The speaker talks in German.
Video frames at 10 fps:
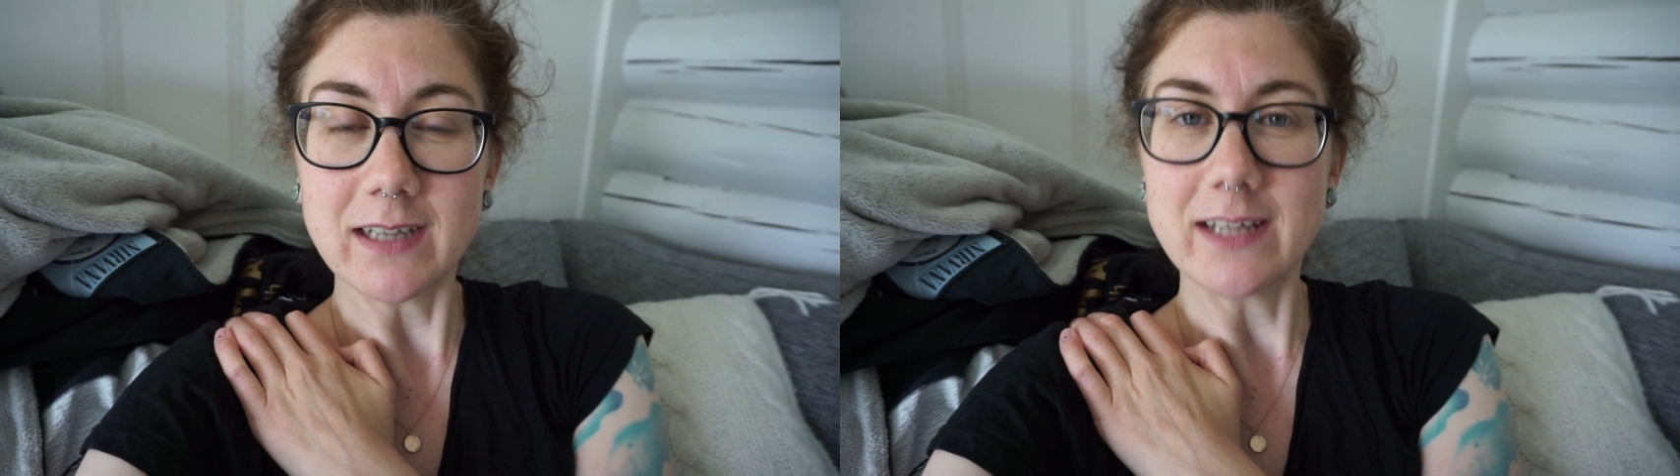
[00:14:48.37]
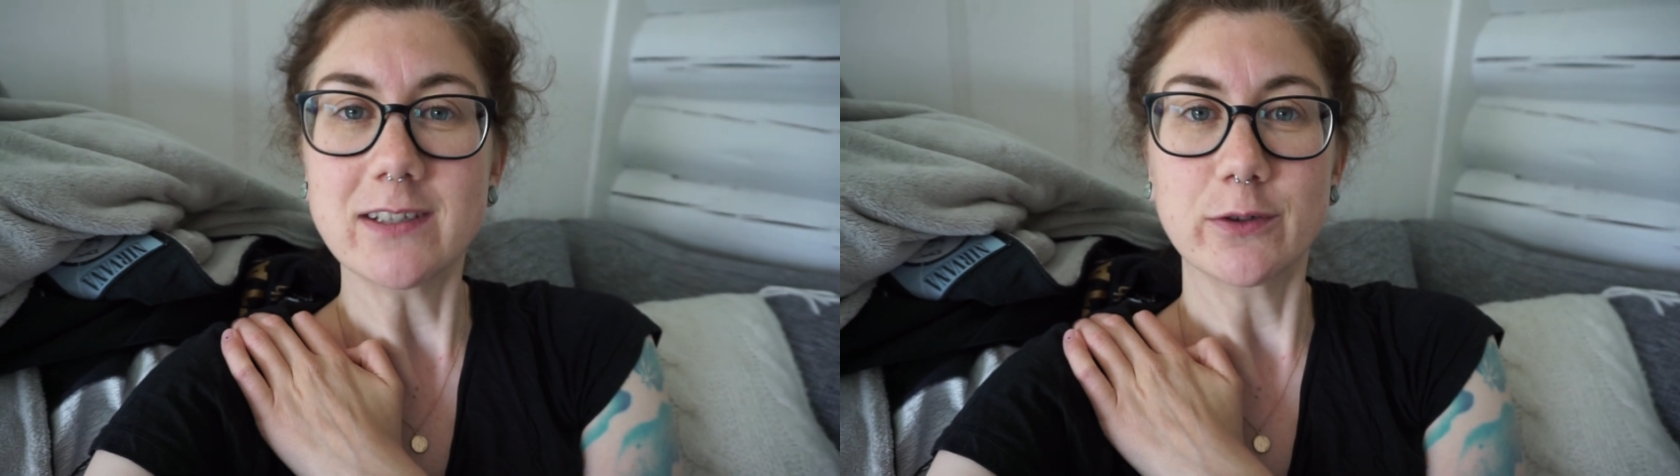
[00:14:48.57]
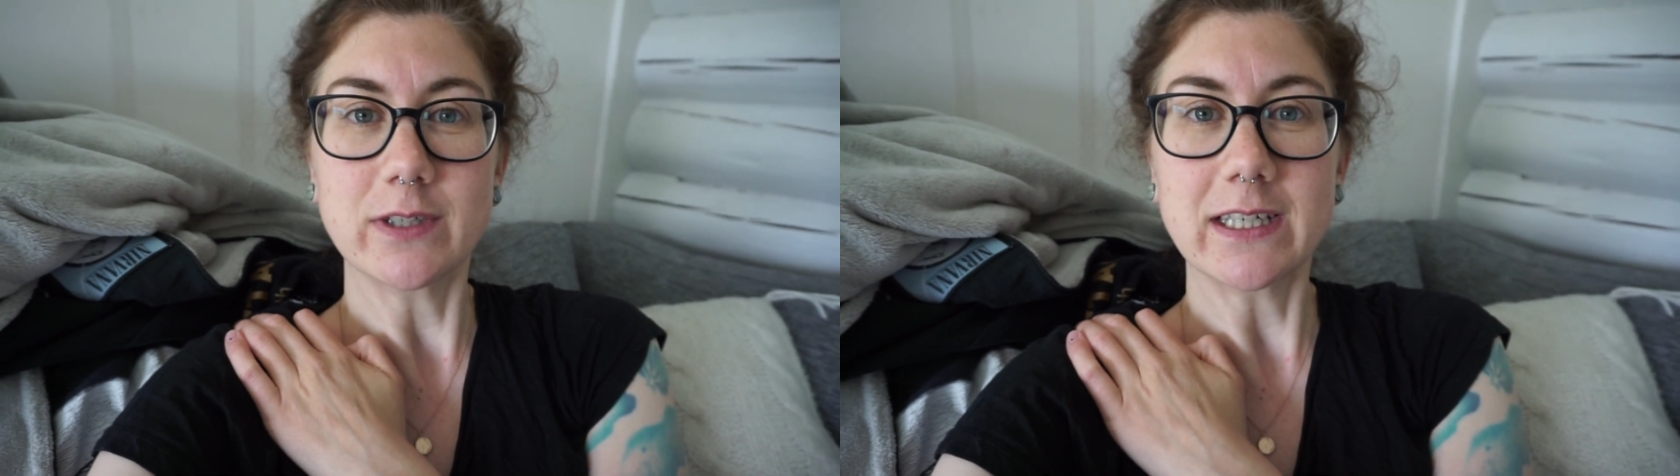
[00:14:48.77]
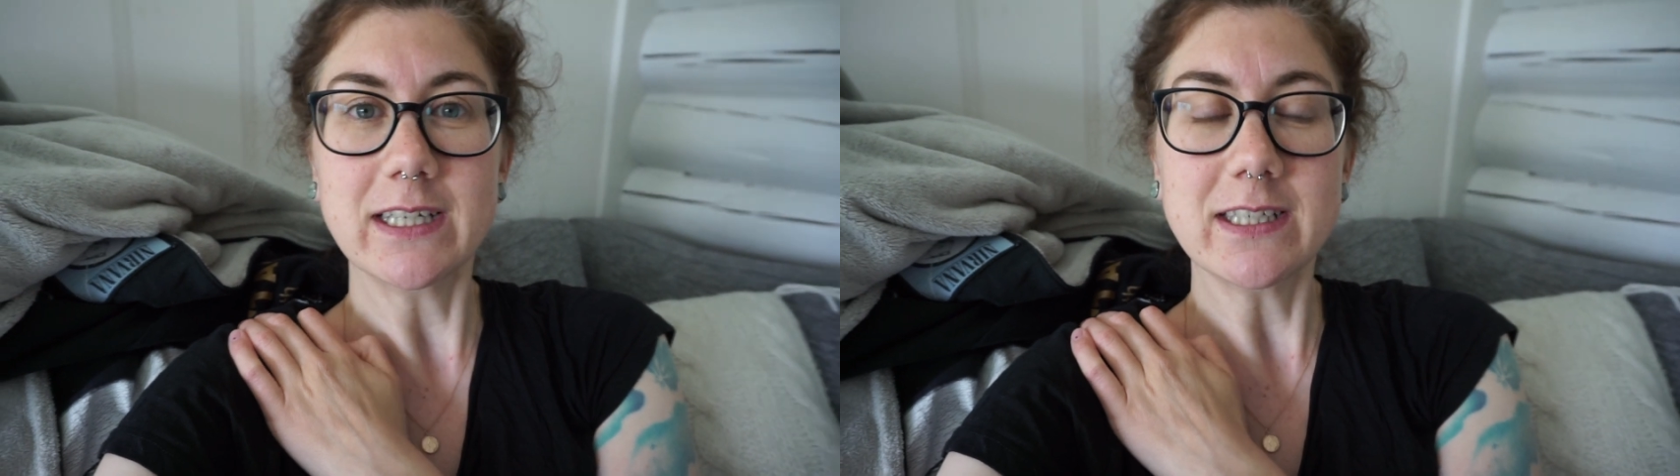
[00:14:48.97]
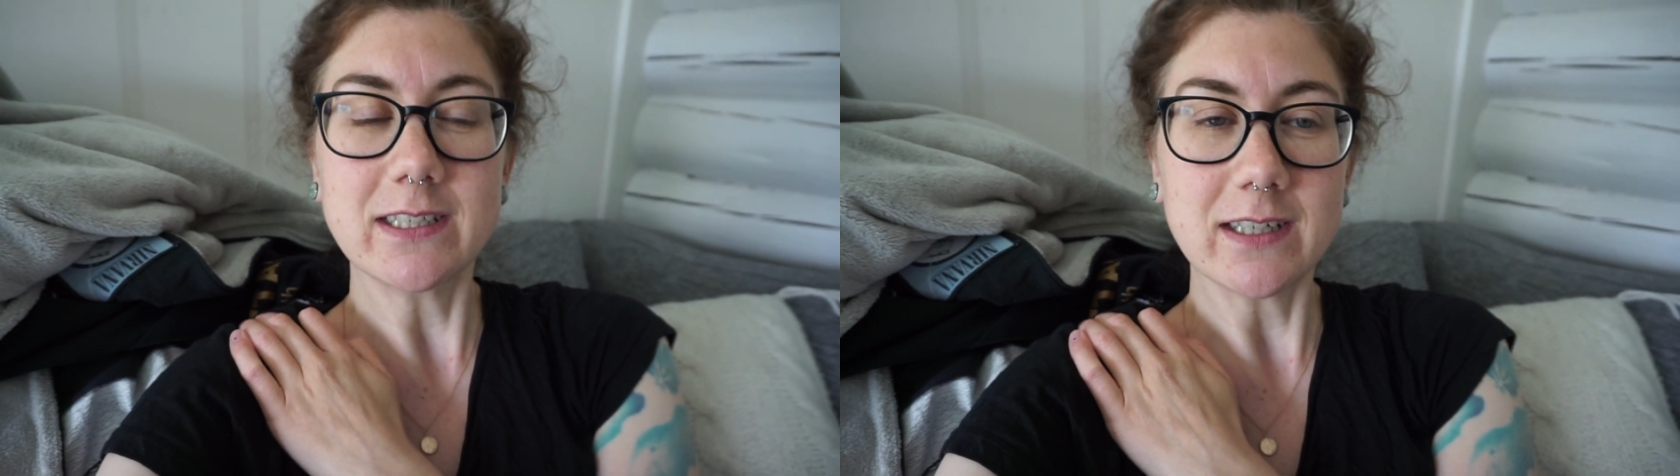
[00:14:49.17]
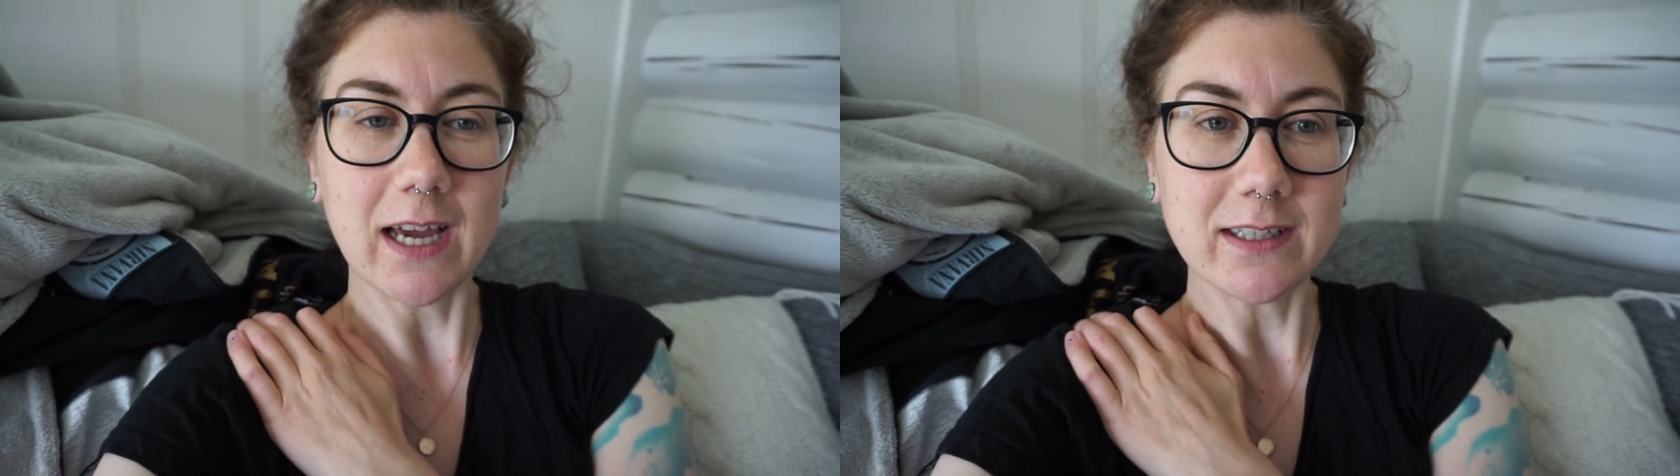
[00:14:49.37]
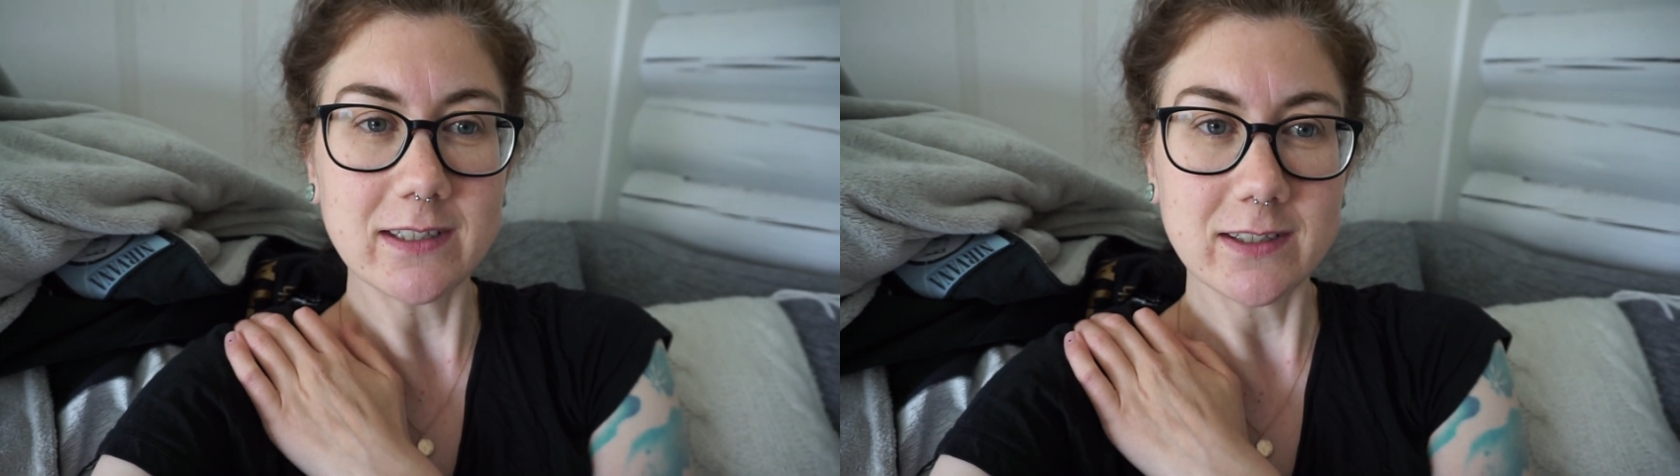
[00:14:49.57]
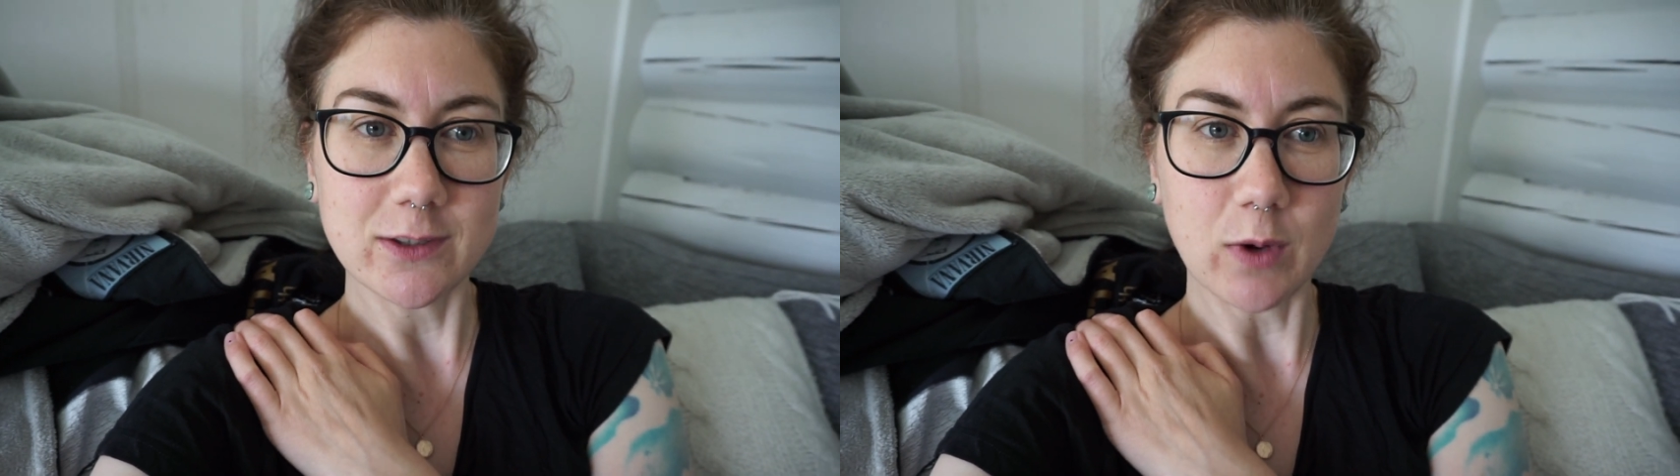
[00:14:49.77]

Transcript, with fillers: Einzelunterricht, eins